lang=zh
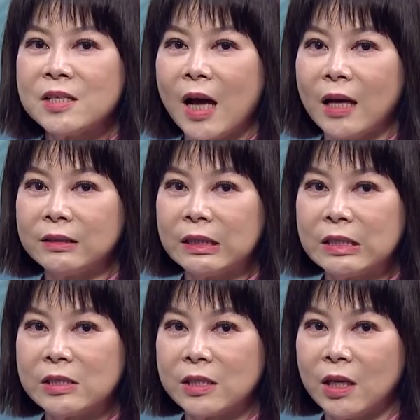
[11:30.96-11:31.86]
电厂
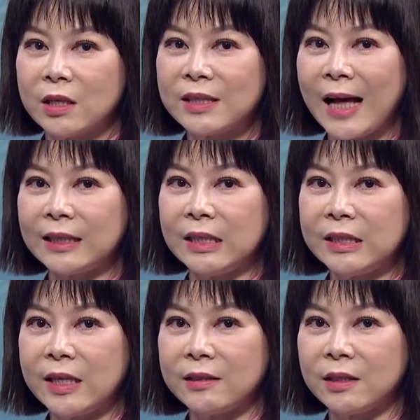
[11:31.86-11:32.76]
呢，这个大停
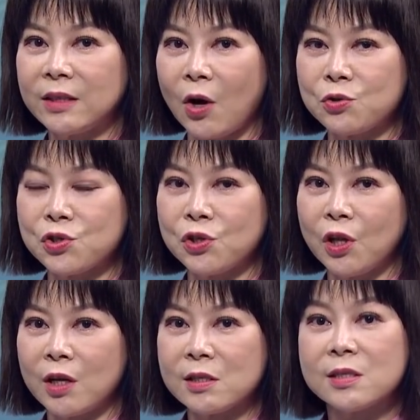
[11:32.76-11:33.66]
电呢，导致
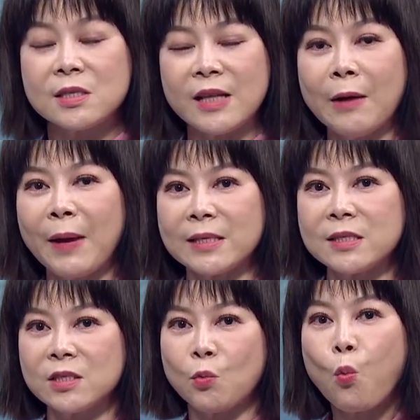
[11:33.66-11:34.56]
了两百
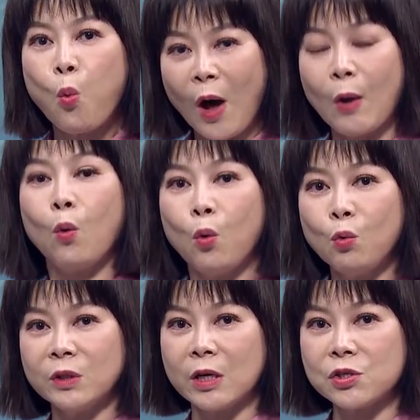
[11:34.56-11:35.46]
四十万
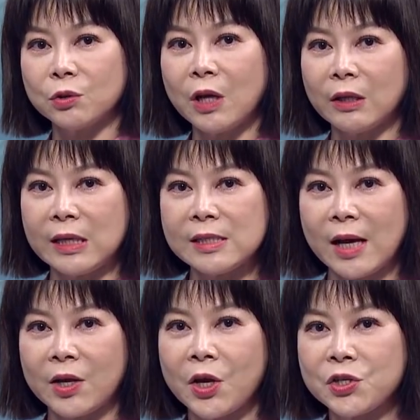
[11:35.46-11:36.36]
户呢受到了影
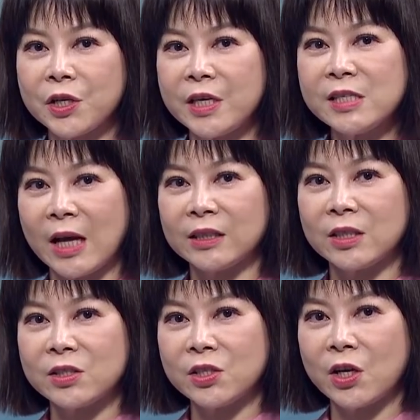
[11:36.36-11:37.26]
响。这个影响
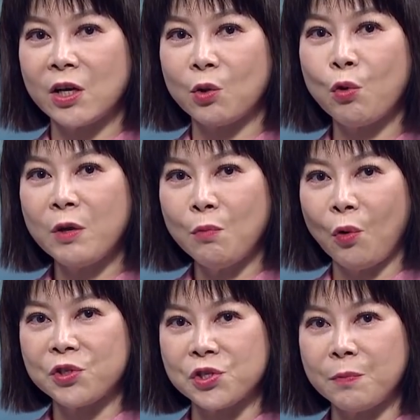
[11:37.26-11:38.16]
的这个规
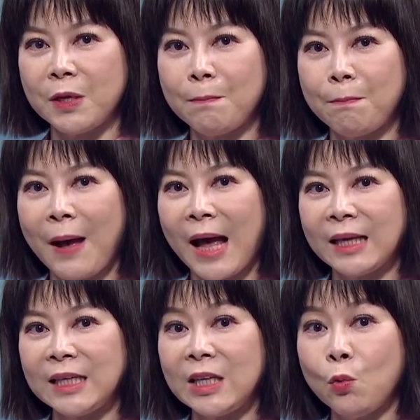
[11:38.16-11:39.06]
模直逼
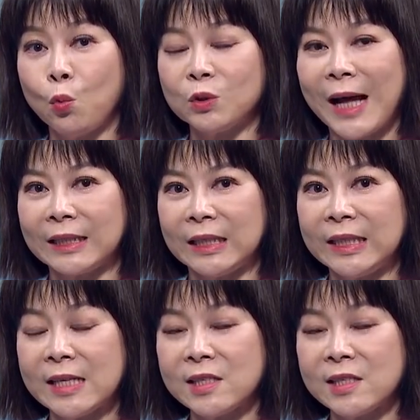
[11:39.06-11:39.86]
八一五大停